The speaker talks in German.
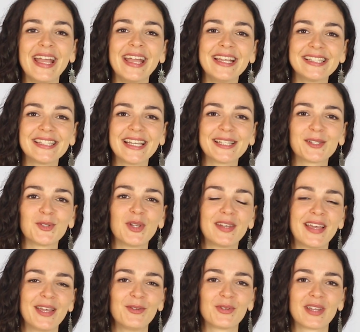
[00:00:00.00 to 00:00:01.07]

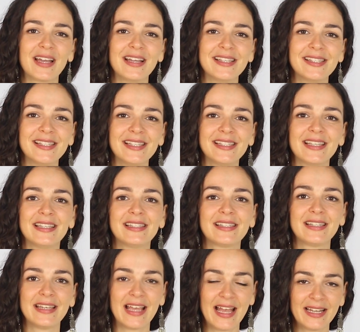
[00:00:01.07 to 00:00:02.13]
E631 ist
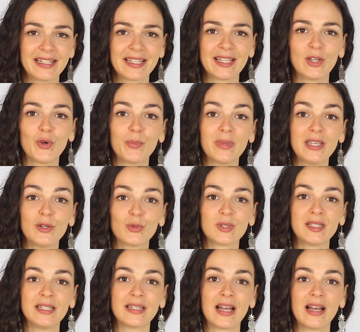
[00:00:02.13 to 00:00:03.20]

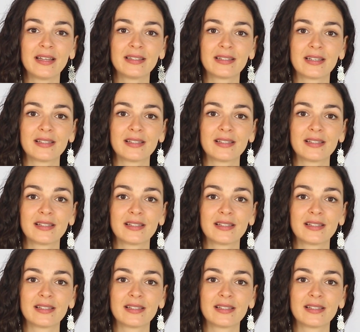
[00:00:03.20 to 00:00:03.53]
Natriuminosinat,